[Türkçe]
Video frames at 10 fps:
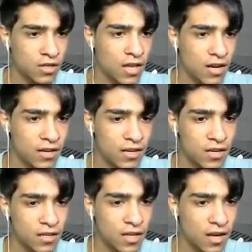Gelin.
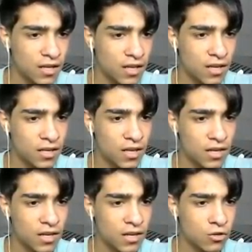Gelin gelin
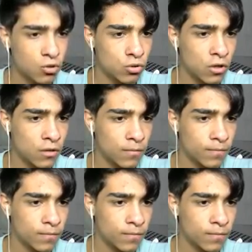gelin gelin şurada.